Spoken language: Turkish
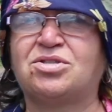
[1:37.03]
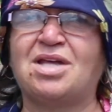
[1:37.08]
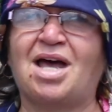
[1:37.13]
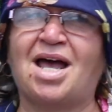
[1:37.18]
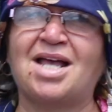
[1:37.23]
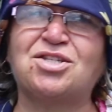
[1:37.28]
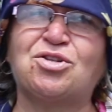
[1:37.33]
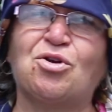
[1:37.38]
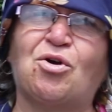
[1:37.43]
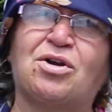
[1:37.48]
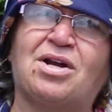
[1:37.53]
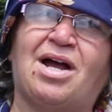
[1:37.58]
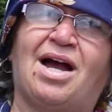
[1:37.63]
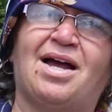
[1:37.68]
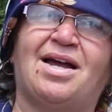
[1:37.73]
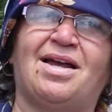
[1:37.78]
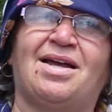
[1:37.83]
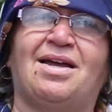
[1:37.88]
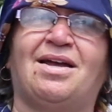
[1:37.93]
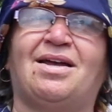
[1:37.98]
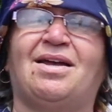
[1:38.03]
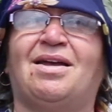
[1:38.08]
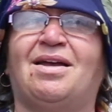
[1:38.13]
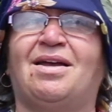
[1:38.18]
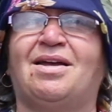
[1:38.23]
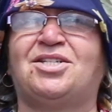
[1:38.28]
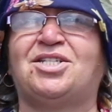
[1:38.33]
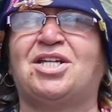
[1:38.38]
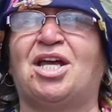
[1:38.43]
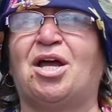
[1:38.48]
Daha sonra
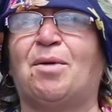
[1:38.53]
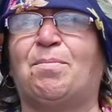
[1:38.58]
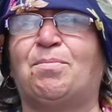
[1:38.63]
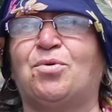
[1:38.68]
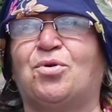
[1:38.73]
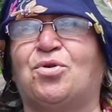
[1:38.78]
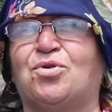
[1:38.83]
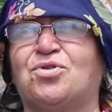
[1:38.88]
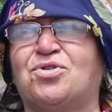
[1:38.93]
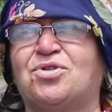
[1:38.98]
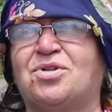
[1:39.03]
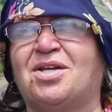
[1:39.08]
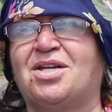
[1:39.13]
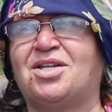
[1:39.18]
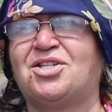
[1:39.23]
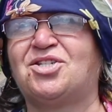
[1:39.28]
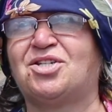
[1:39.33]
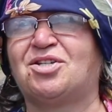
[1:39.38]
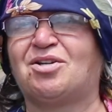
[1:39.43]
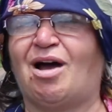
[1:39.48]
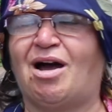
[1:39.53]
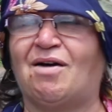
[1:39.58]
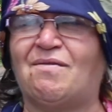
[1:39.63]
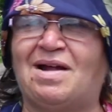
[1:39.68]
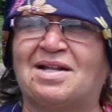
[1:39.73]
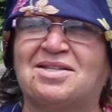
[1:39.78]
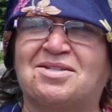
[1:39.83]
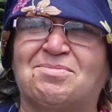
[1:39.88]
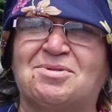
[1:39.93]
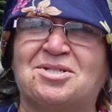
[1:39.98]
şey yapıyoruz.
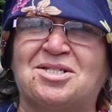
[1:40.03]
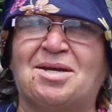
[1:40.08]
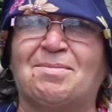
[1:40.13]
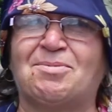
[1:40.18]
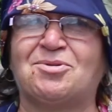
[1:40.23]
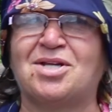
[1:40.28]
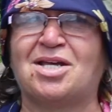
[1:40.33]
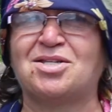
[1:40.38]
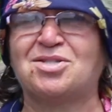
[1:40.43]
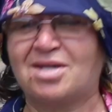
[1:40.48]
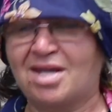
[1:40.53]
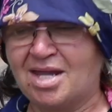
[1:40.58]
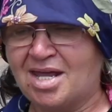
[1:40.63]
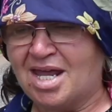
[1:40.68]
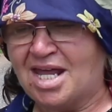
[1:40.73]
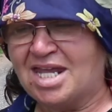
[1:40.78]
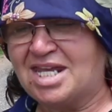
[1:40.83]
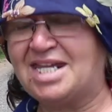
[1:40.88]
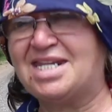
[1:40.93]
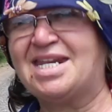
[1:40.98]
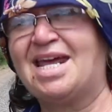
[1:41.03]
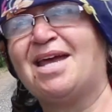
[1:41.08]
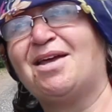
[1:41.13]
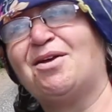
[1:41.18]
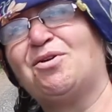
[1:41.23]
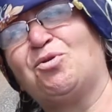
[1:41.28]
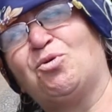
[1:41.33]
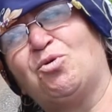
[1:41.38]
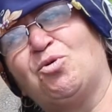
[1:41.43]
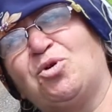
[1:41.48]
Kahvaltımızı yapacağız.
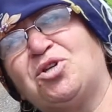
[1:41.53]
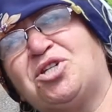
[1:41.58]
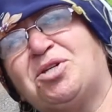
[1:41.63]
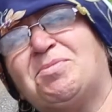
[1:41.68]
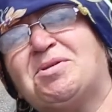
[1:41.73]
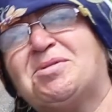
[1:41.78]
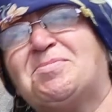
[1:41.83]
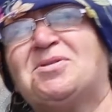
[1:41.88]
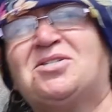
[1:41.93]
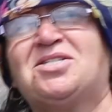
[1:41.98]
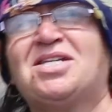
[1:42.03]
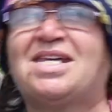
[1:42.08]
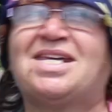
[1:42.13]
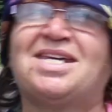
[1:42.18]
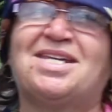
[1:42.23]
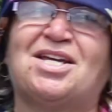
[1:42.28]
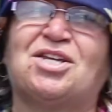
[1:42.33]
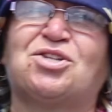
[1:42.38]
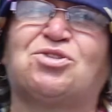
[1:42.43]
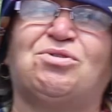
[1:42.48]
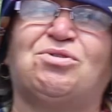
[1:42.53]
Yine işimiz bitecek yine